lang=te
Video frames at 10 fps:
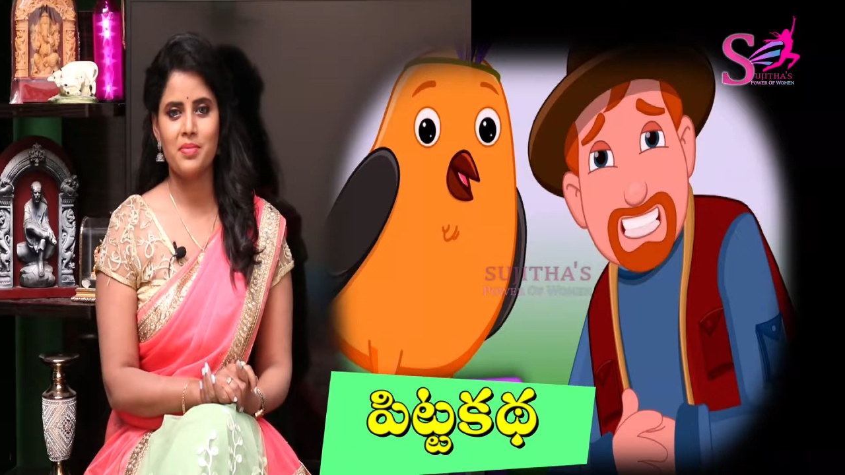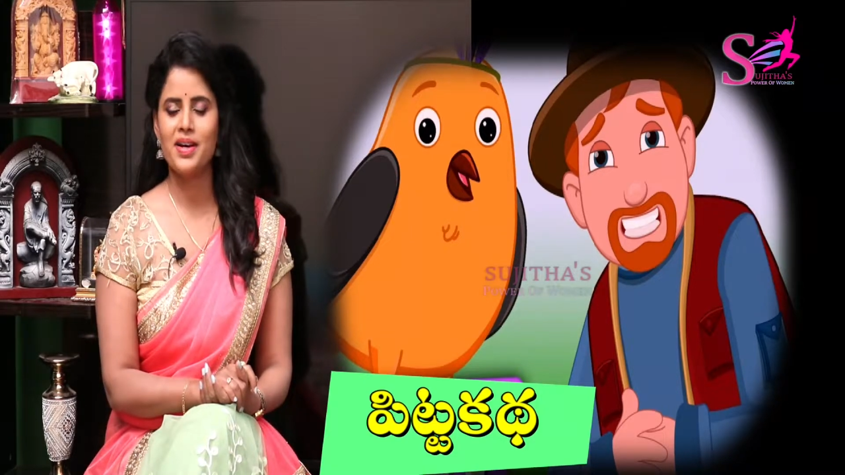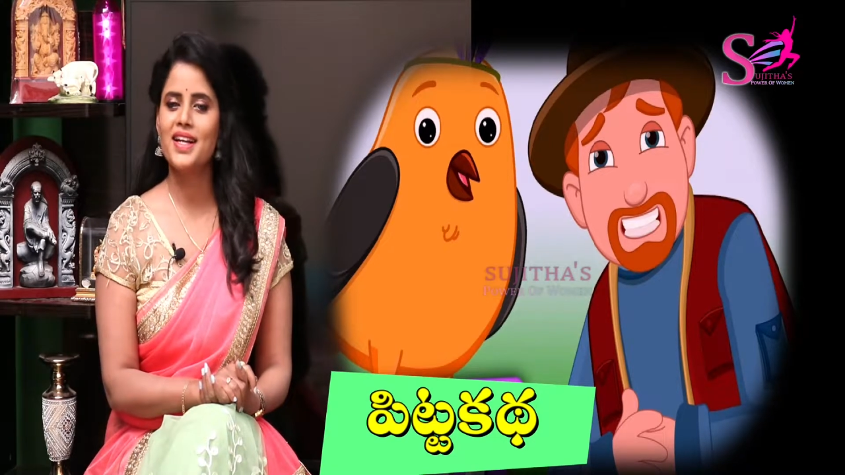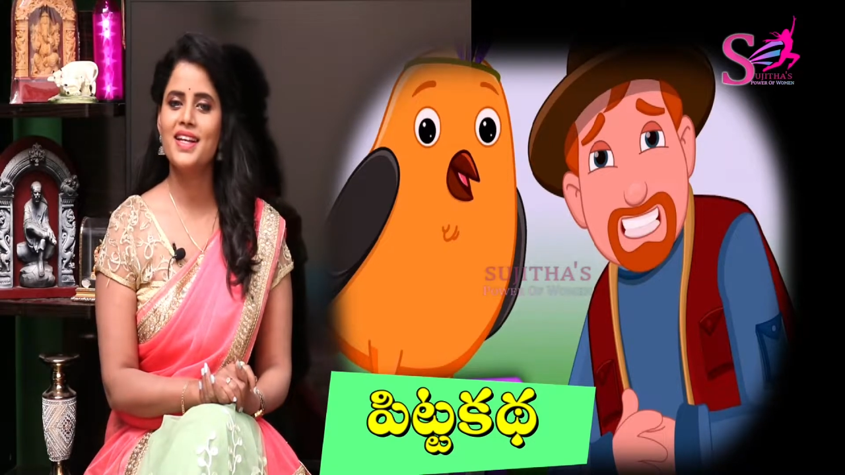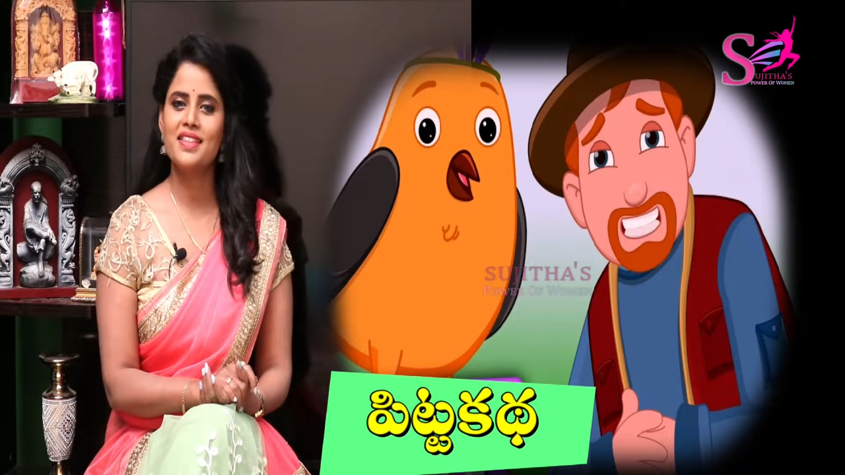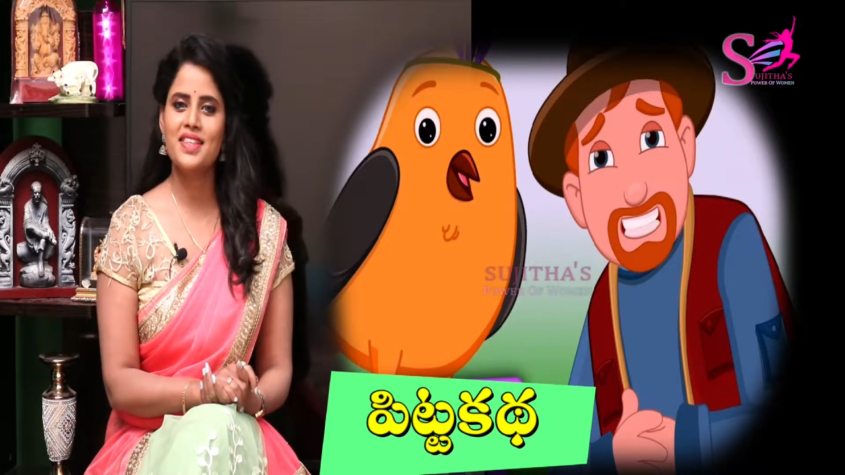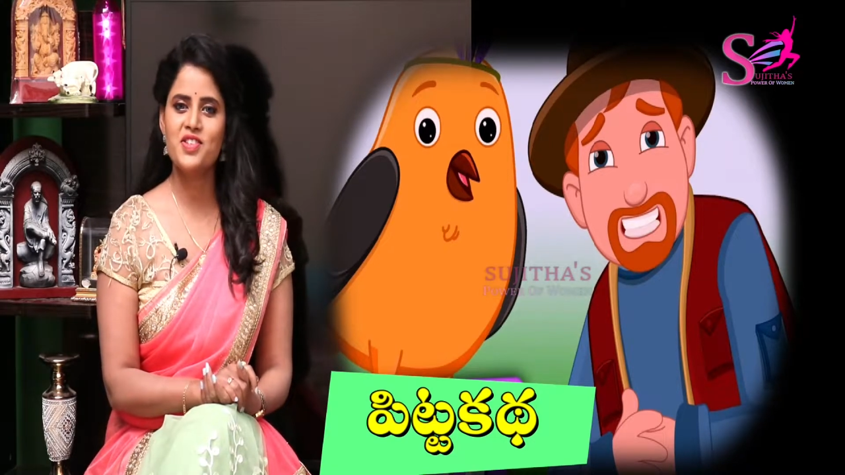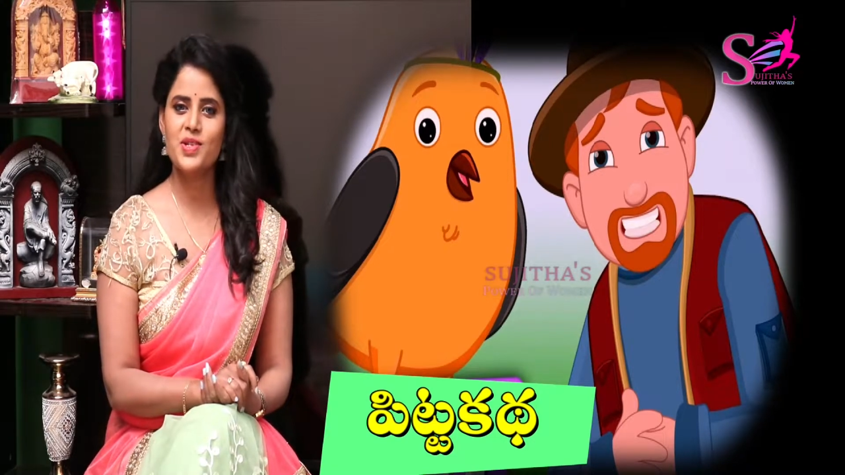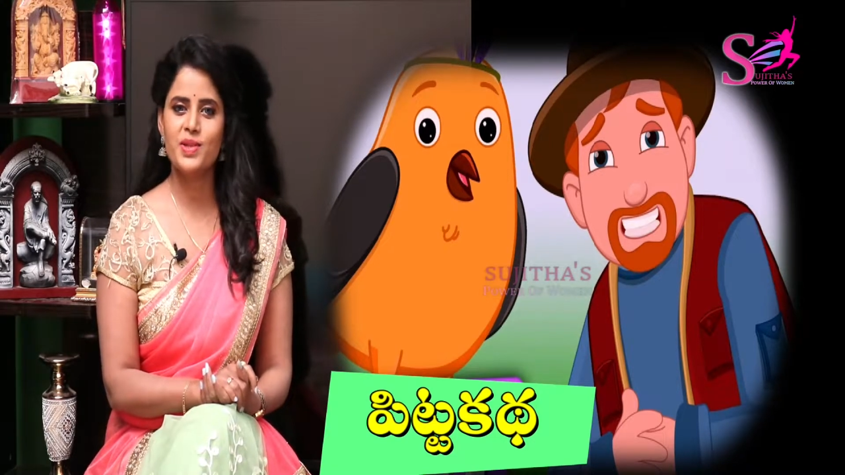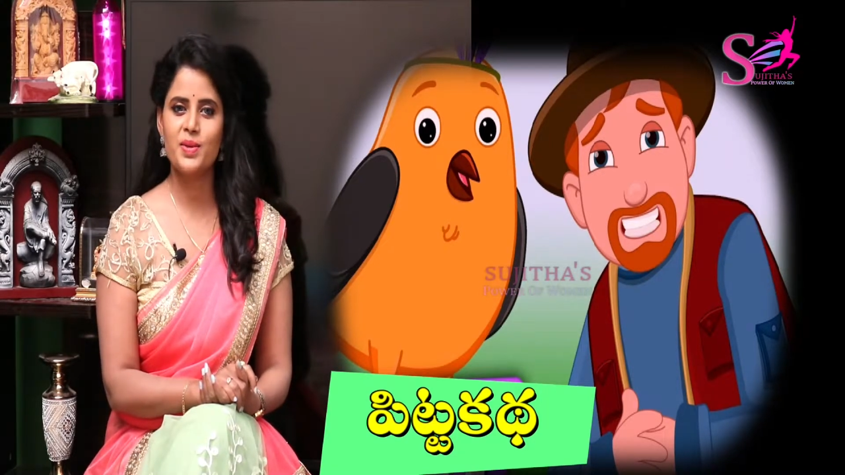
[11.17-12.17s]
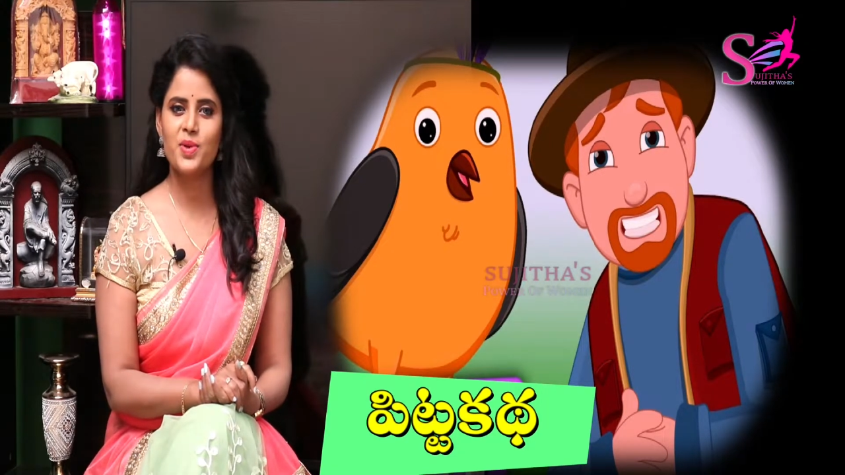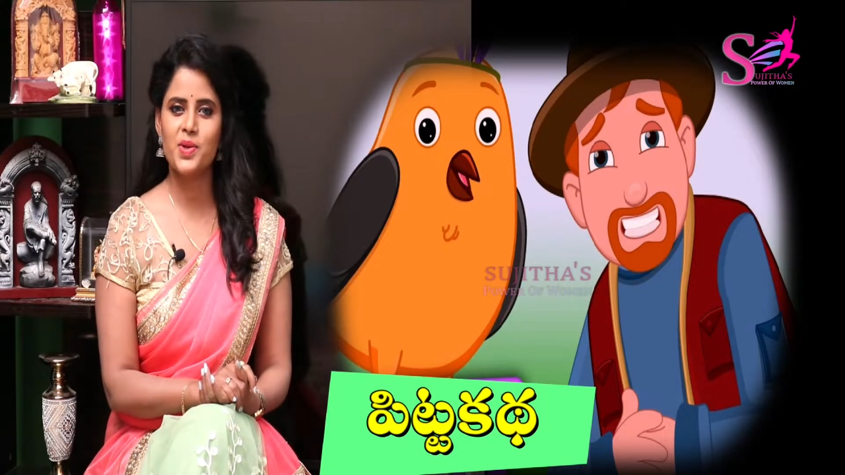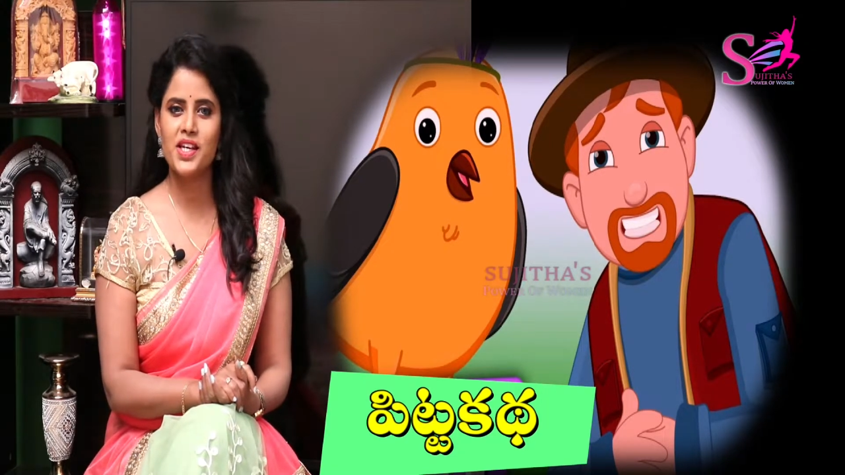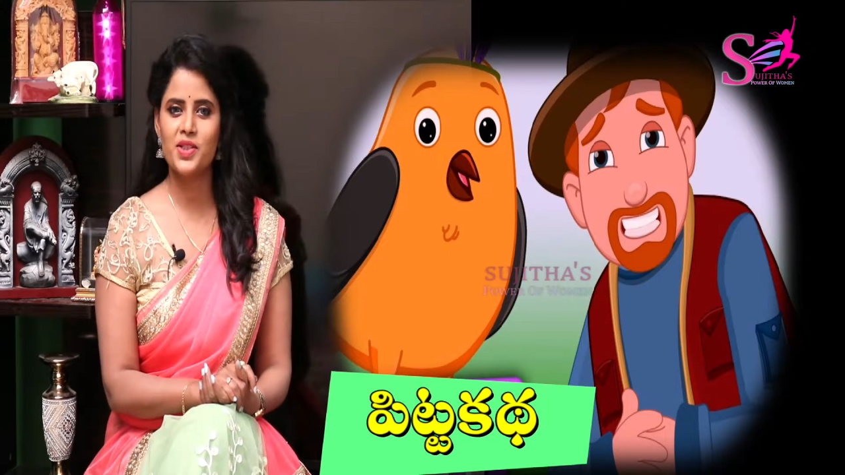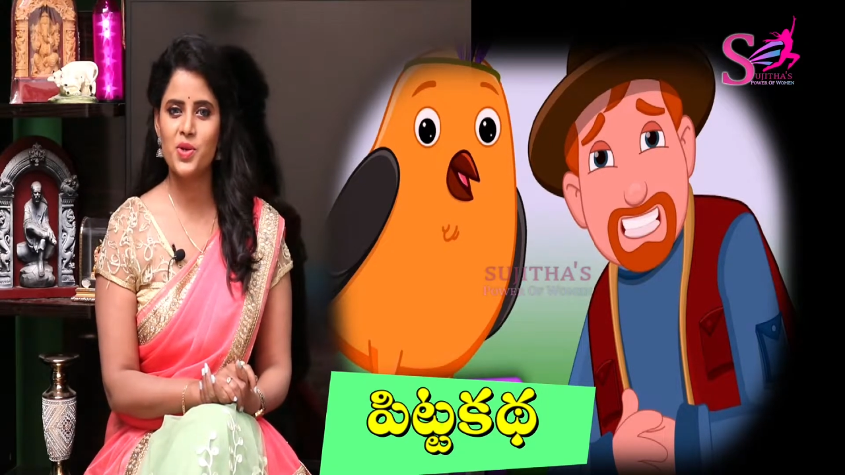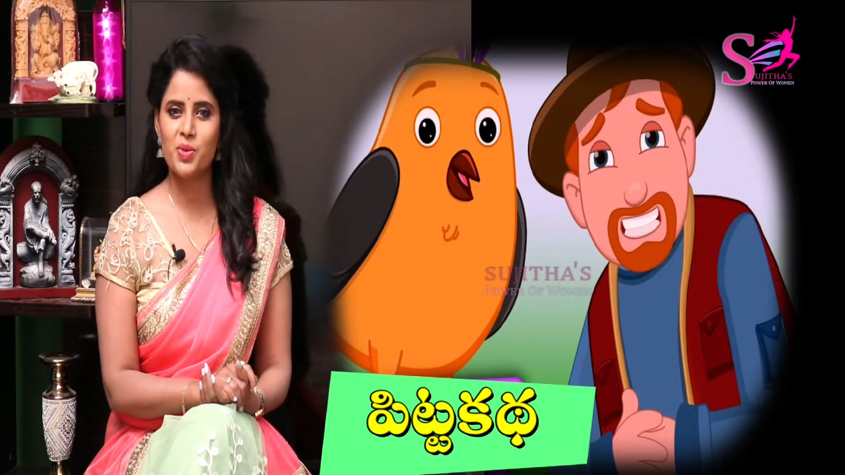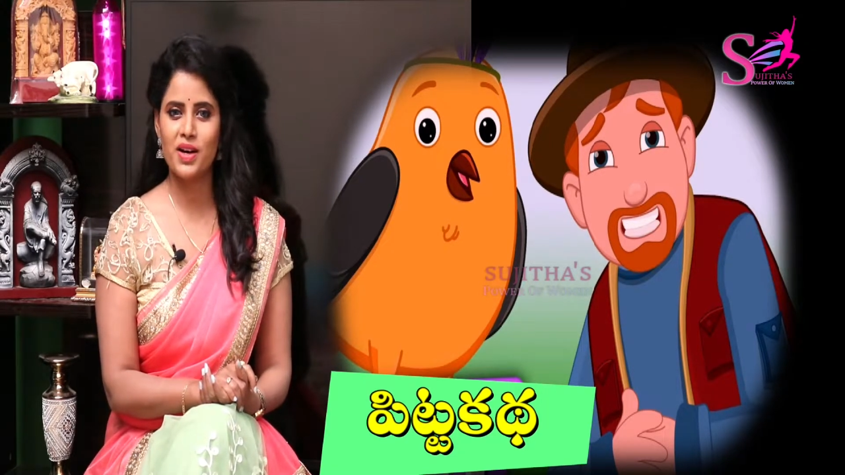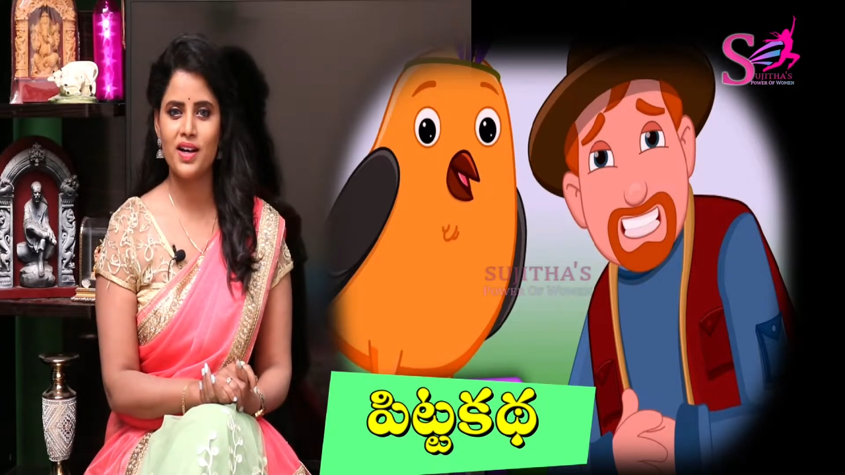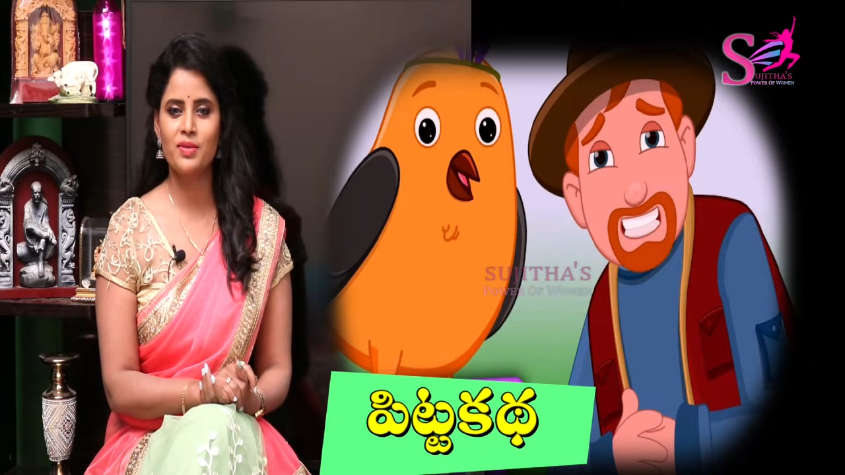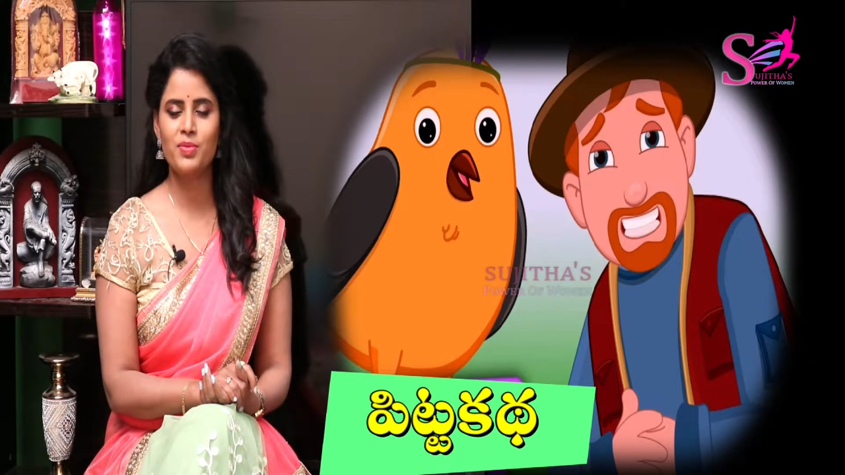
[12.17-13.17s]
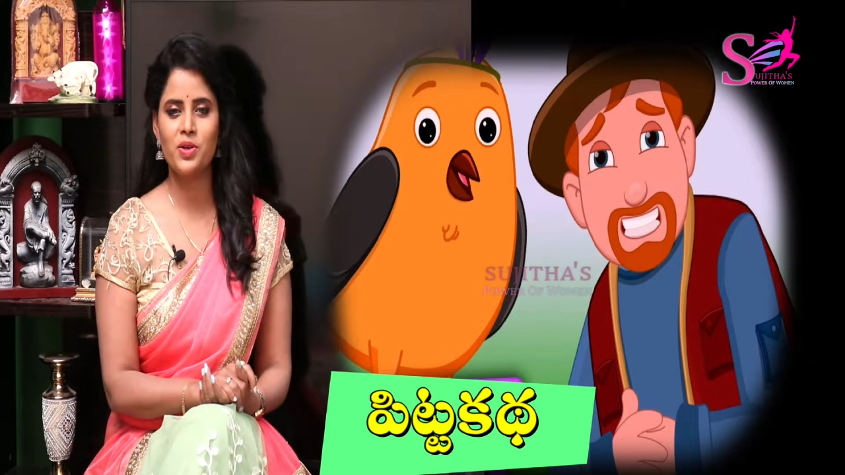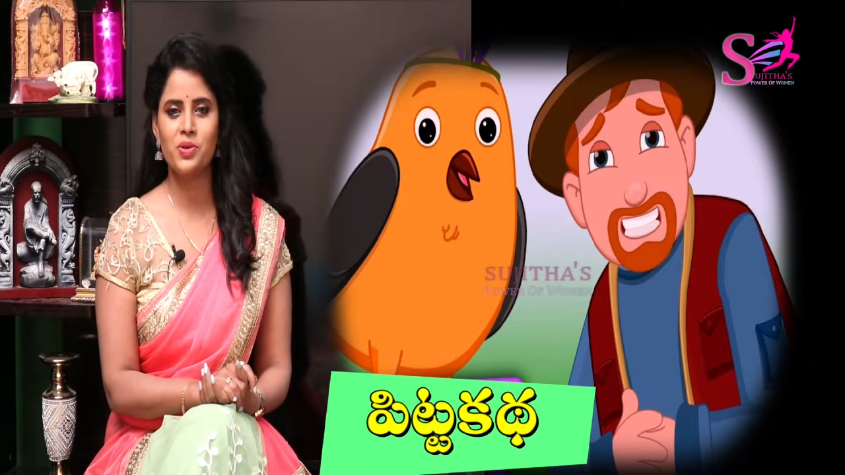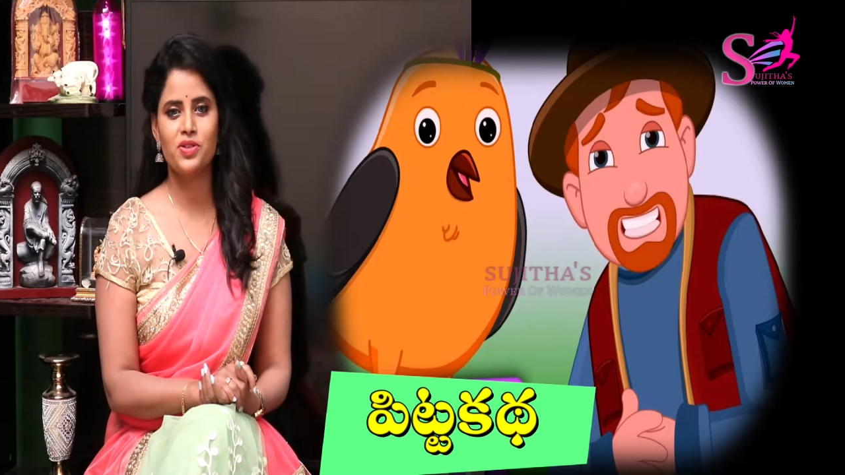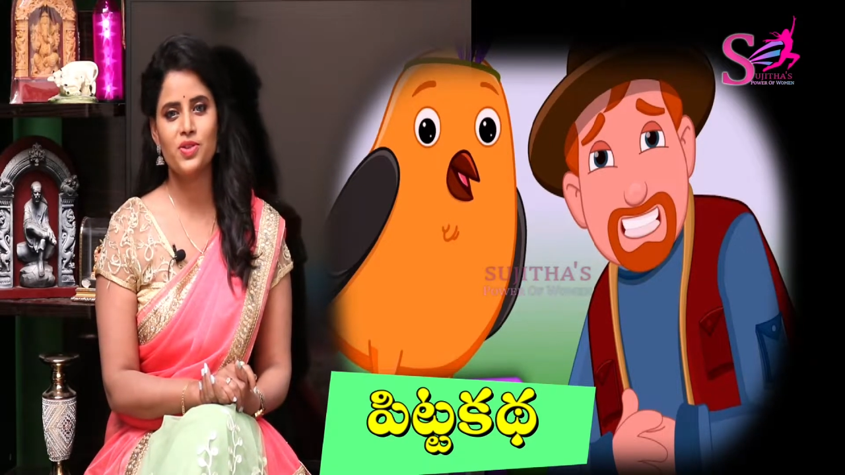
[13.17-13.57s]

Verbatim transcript: మన నిత్య జీవితంలో ఎందరో మహాత్ములు